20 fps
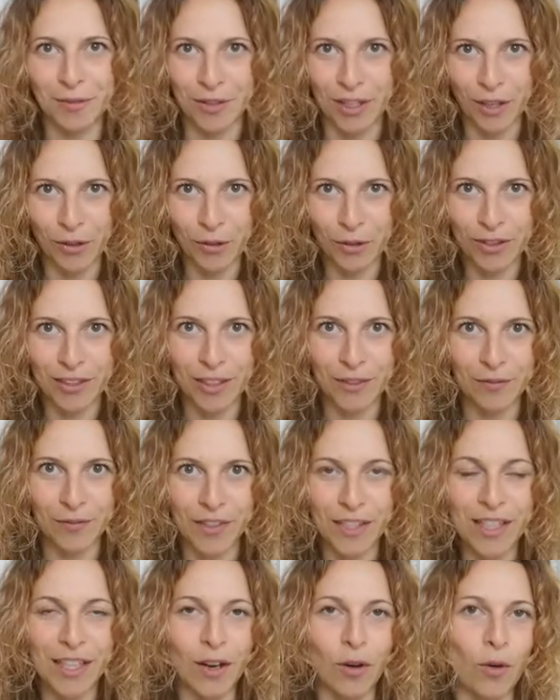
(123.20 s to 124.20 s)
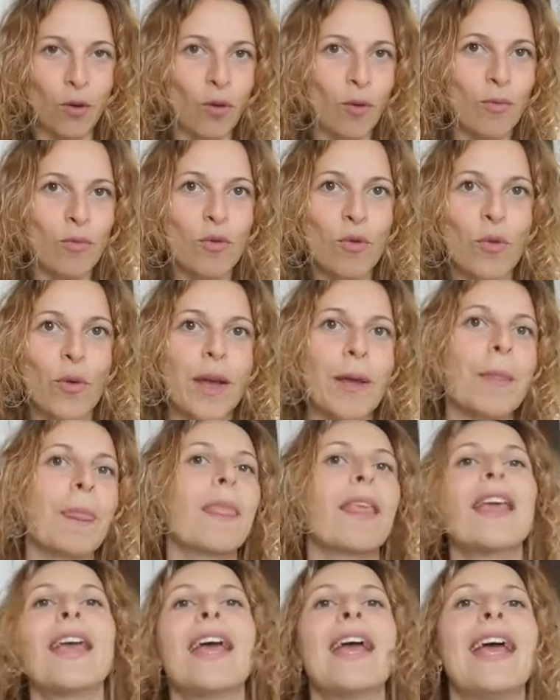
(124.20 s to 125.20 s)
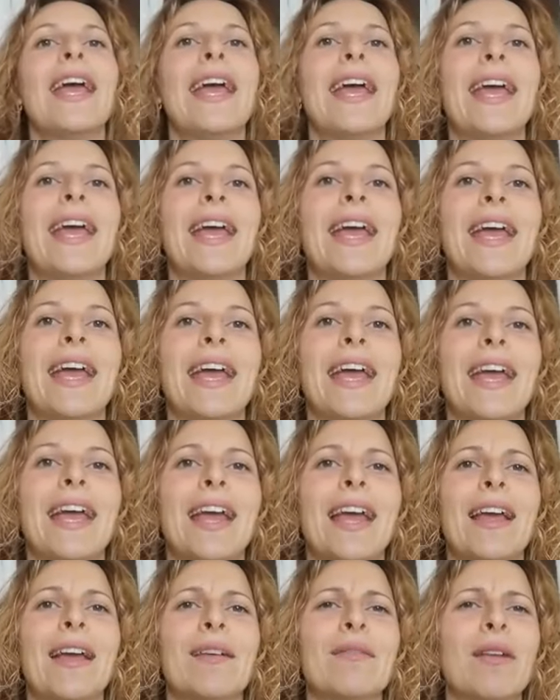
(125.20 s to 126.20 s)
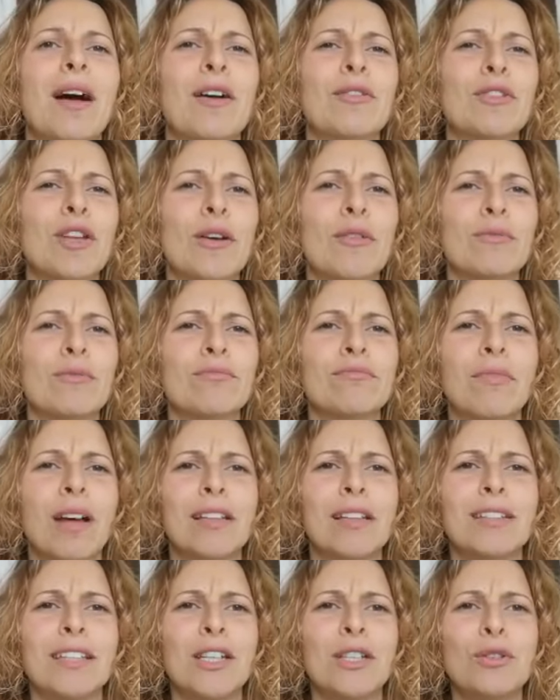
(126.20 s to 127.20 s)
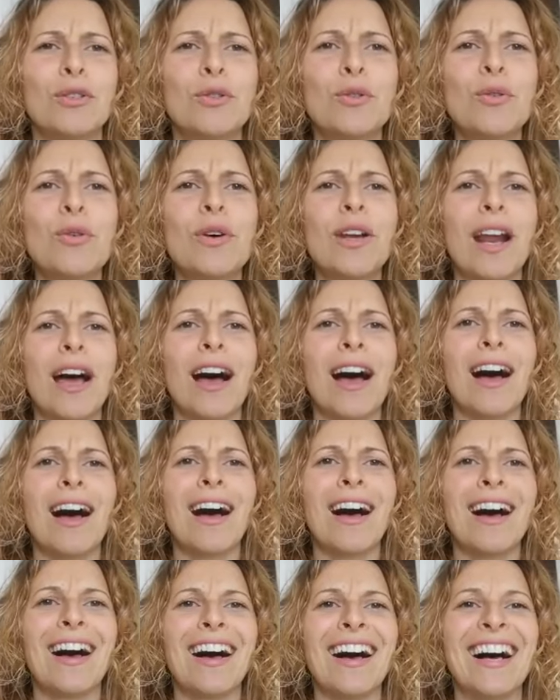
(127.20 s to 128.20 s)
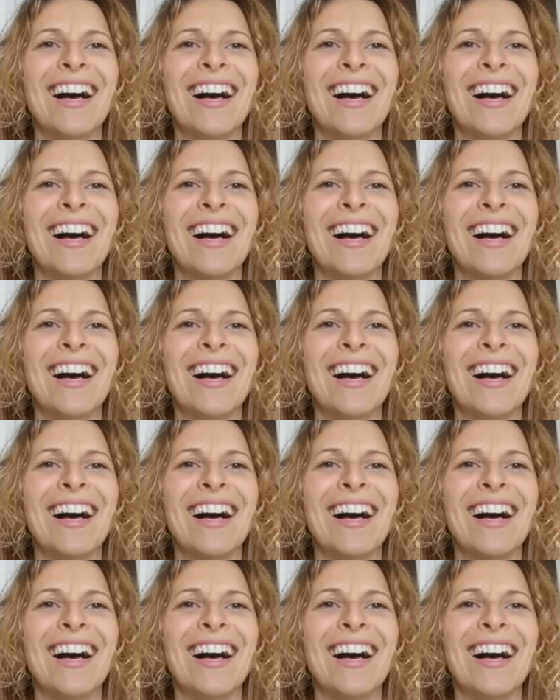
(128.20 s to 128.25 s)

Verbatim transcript: una notte via o comunque e, addirittura,